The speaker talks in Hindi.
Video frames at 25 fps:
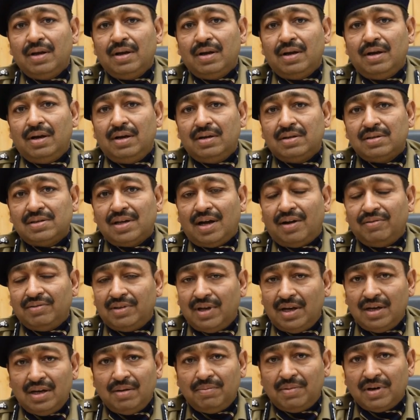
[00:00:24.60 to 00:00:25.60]

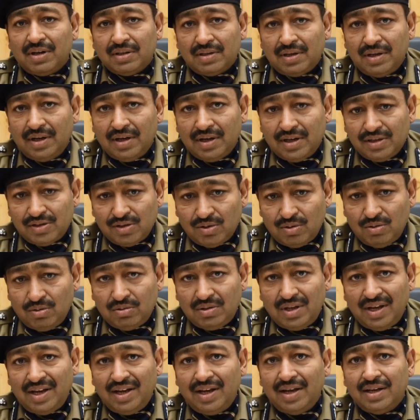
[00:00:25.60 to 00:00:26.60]
सावधानी बरतने की
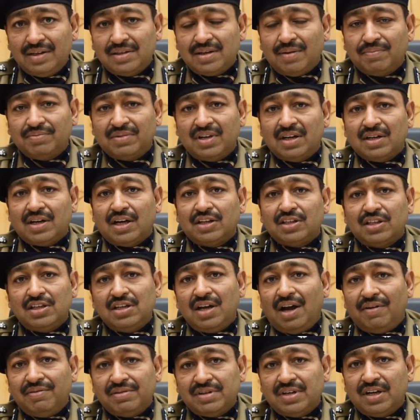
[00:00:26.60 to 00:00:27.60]
ज़रूरत है जब तक अति
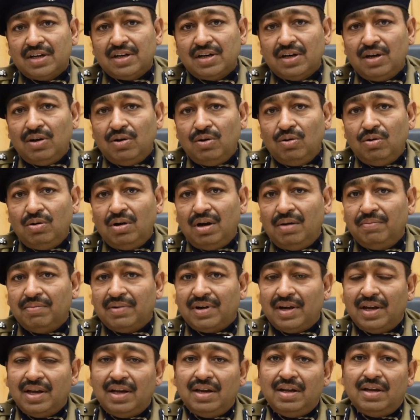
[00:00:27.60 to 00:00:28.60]
आवश्यक ना हो हम
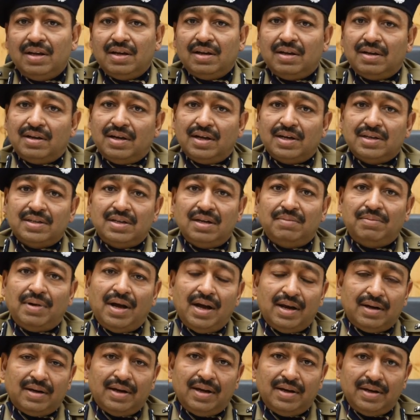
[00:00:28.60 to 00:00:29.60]
कहीं घर से
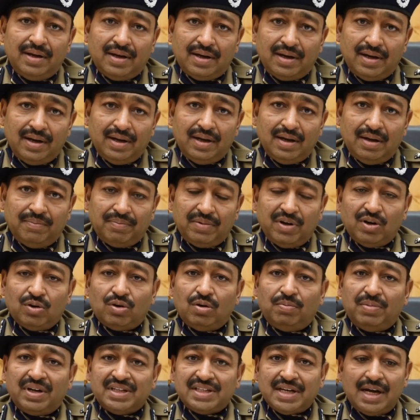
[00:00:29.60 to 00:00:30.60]
बाहर ना निकलें अपने
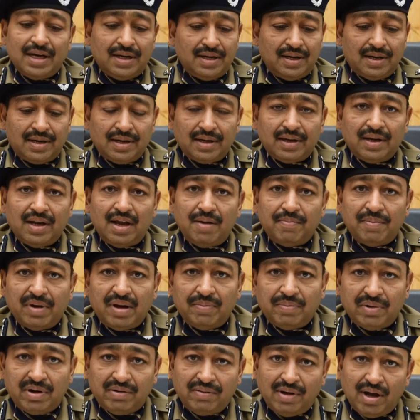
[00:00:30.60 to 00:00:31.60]
को बचा कर रखें अपने
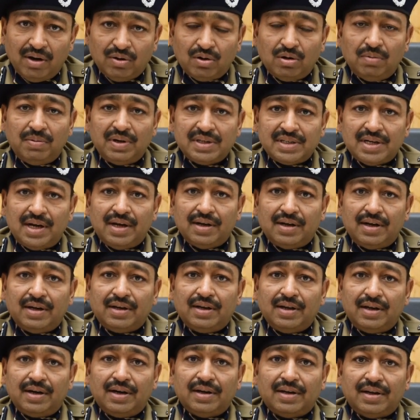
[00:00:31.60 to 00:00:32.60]
परिवार को बचा
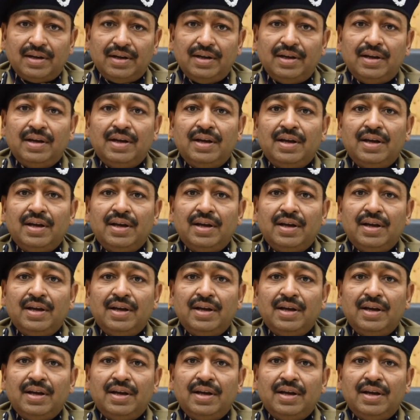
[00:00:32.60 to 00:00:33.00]
करके रखें